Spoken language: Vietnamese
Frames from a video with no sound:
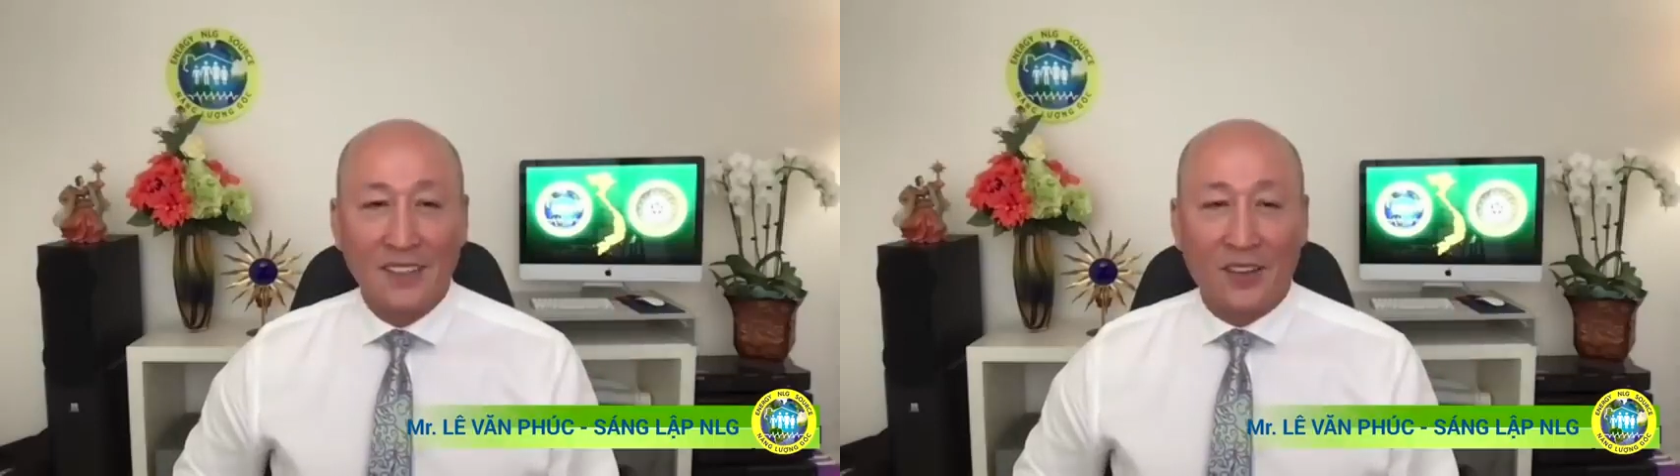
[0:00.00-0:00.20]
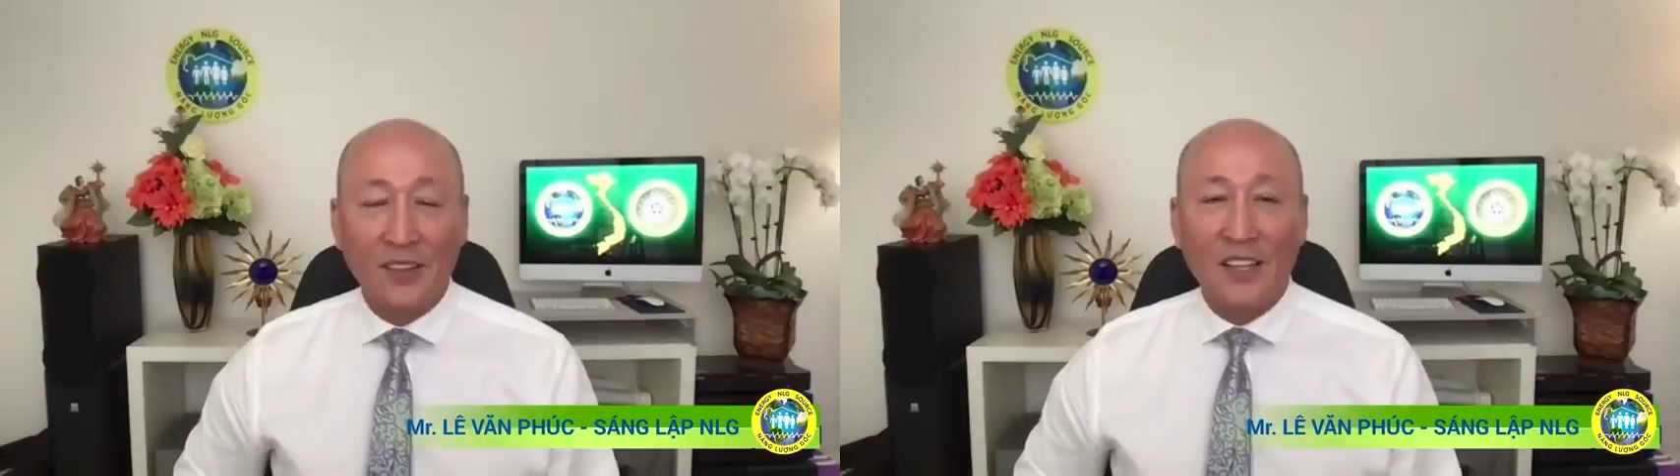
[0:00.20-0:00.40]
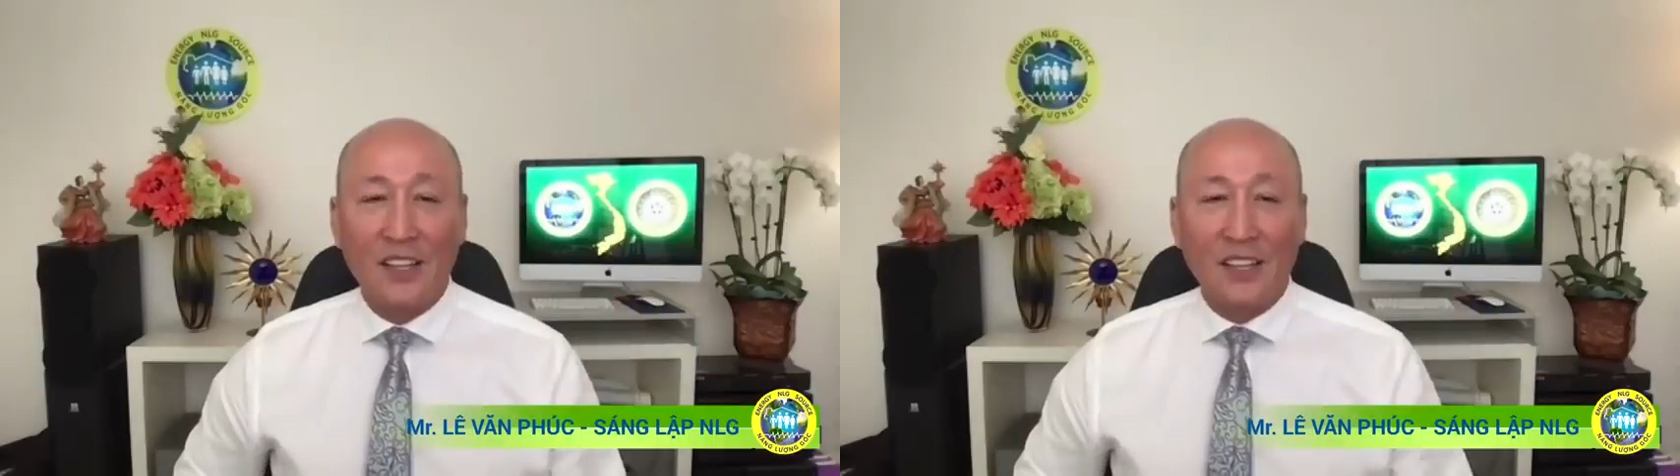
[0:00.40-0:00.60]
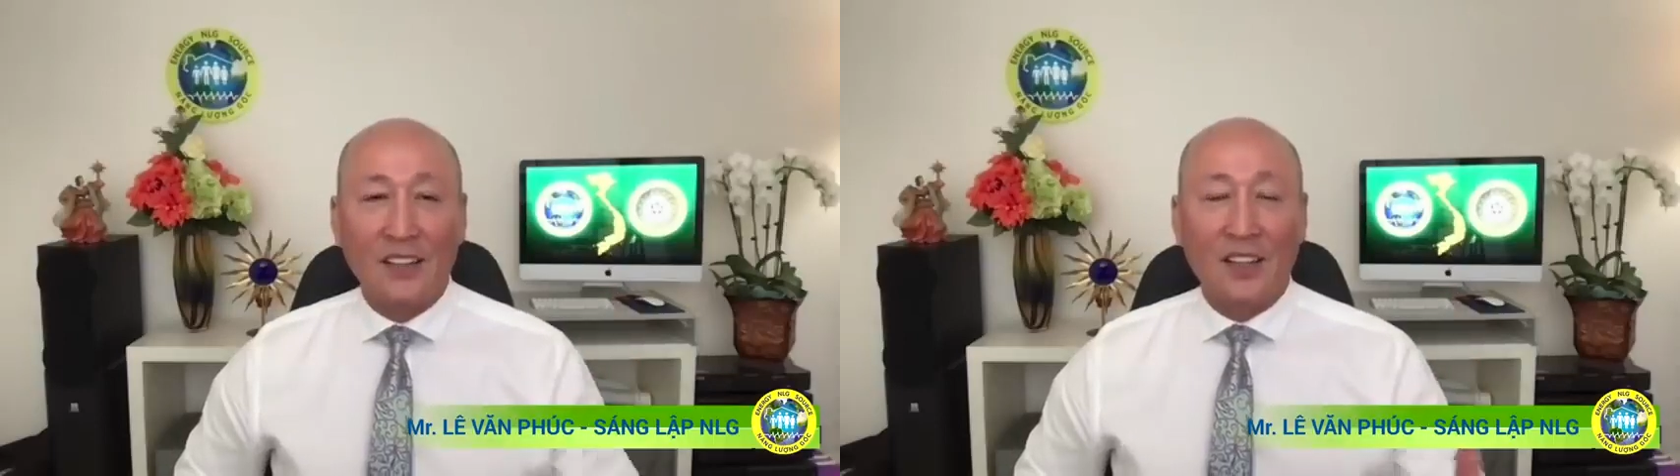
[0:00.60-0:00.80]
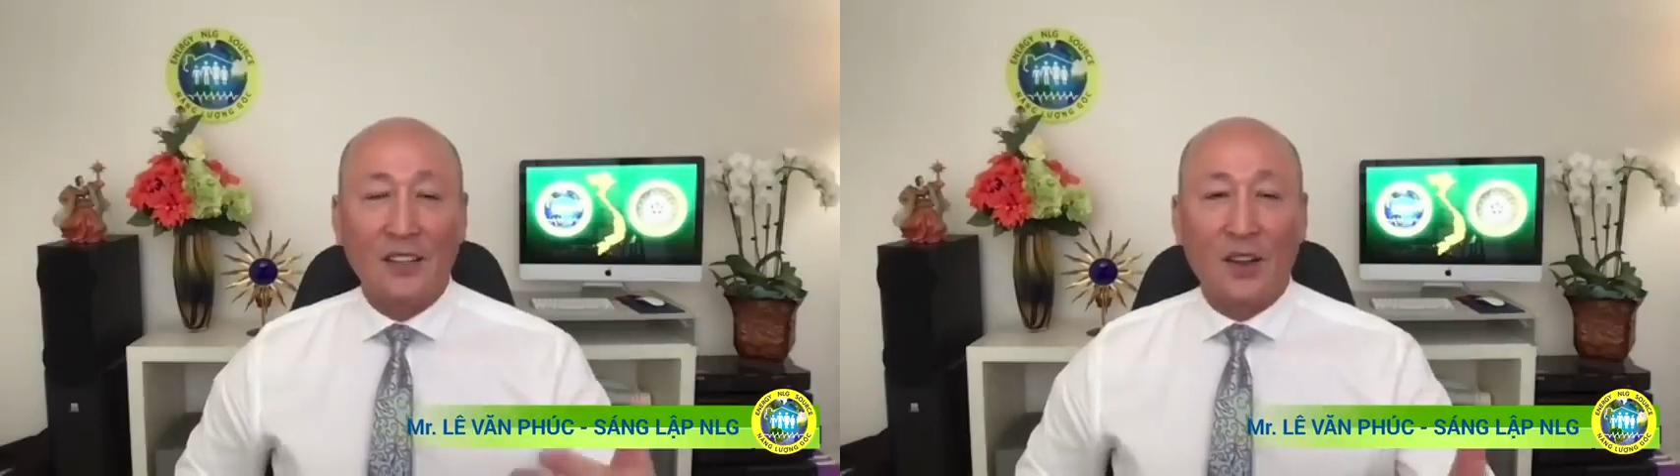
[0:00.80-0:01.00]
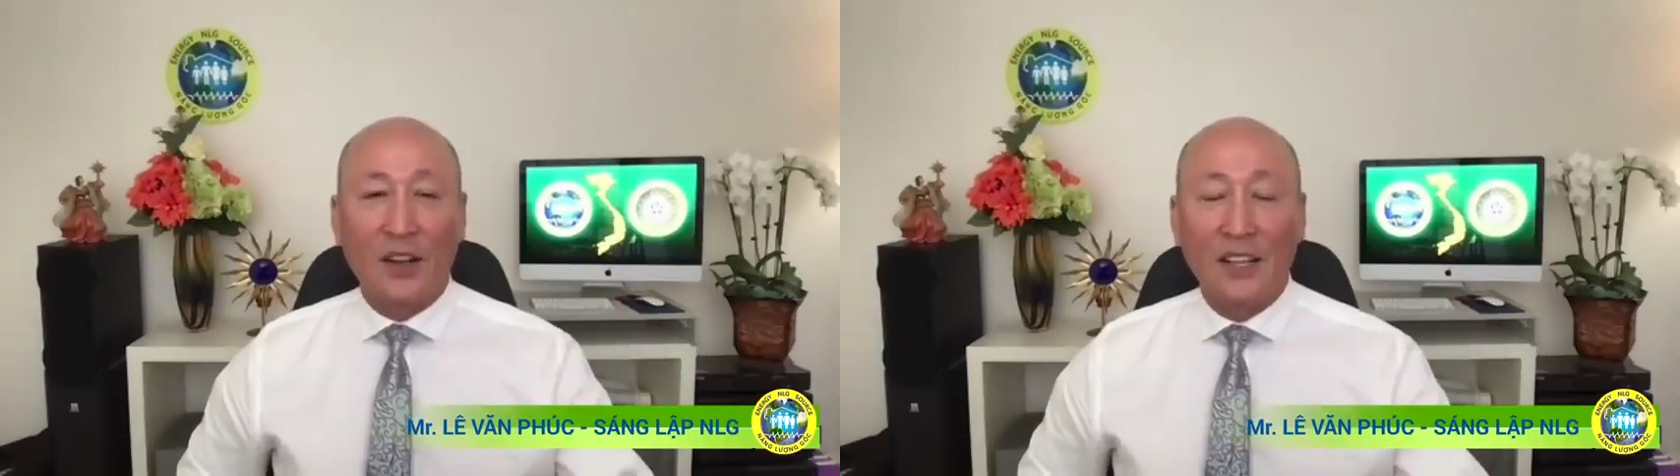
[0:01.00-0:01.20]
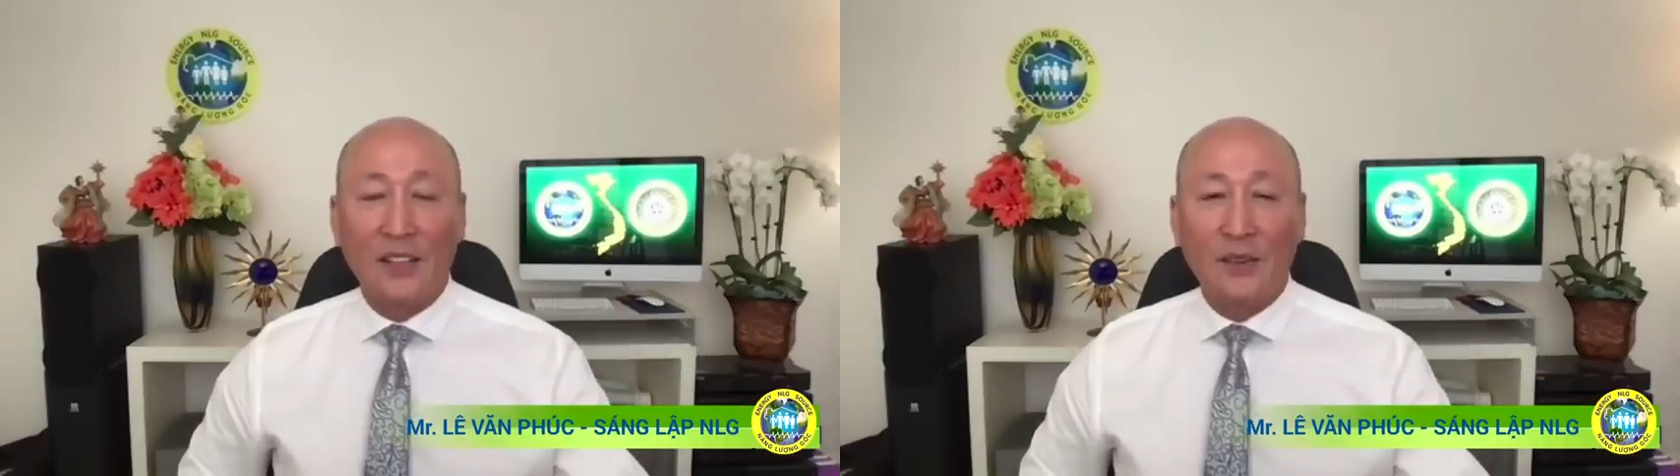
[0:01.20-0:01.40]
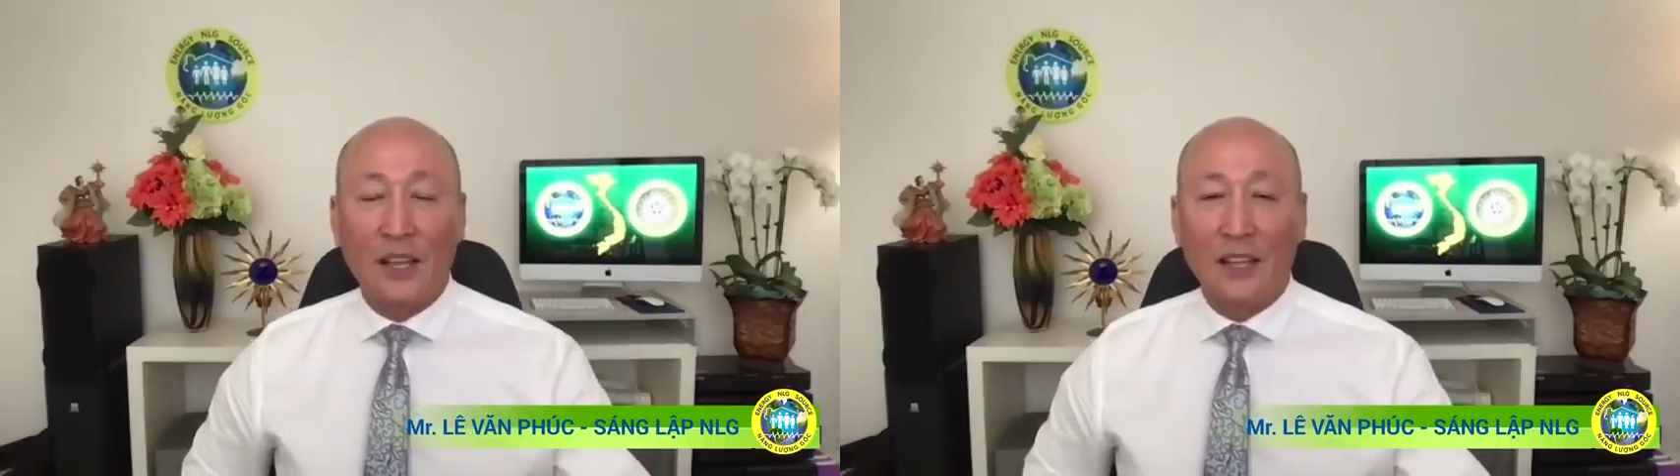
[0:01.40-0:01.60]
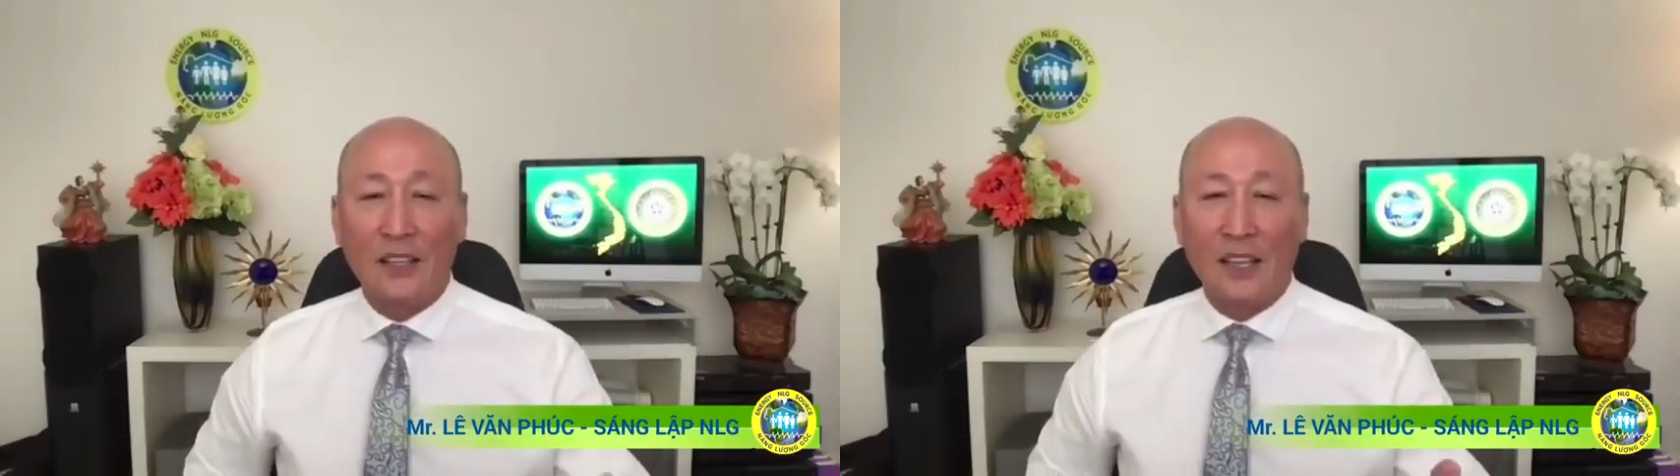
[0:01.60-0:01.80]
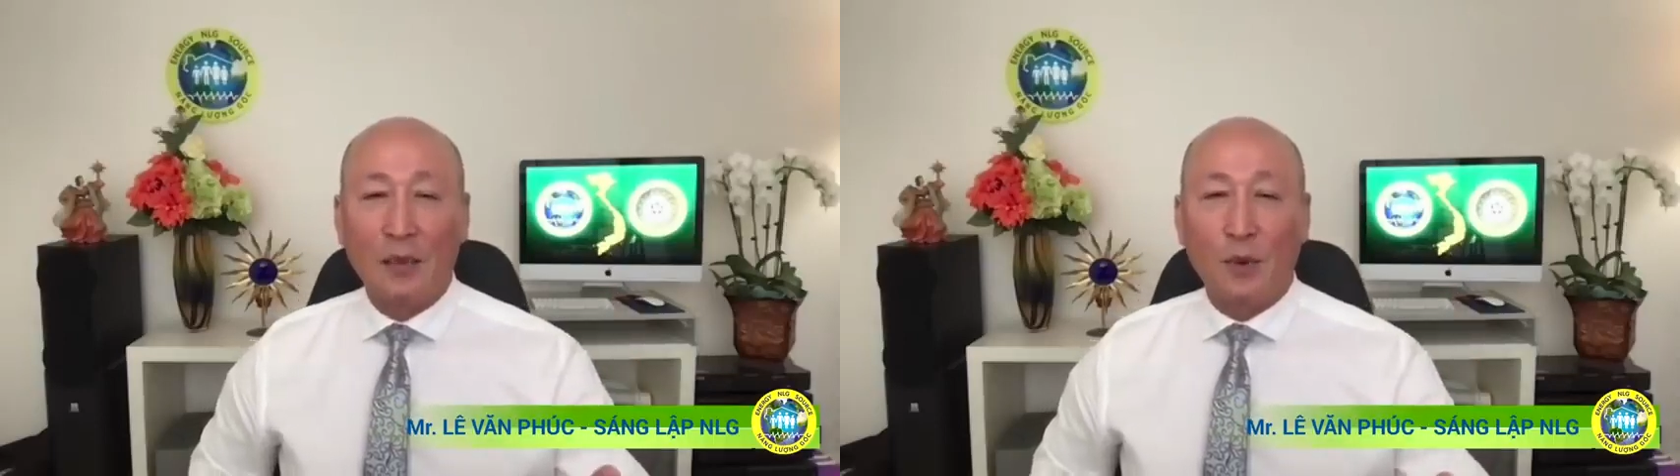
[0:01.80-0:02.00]
Còn như điện, điện thoại anh bây giờ
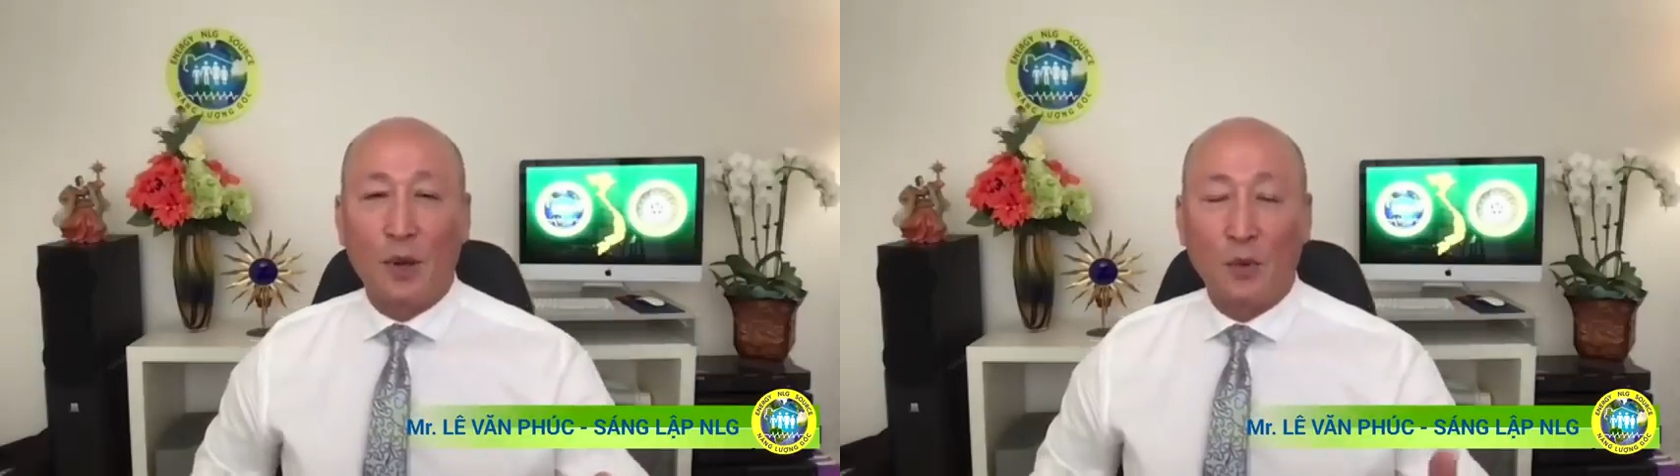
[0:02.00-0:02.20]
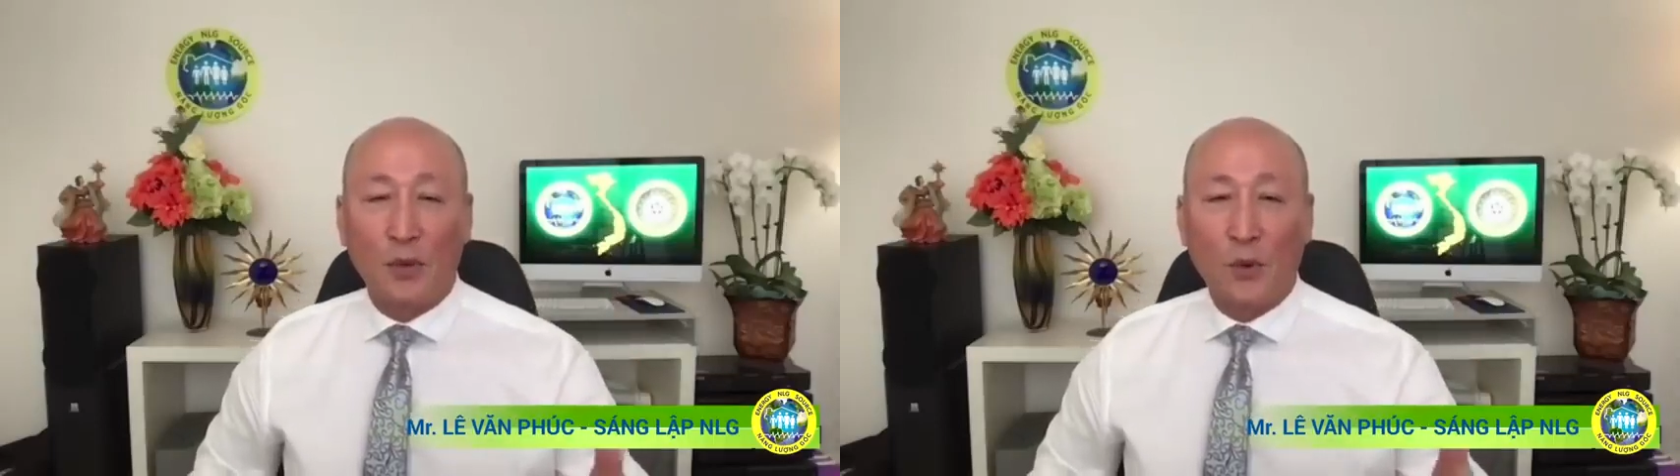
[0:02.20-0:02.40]
anh chị em mà không có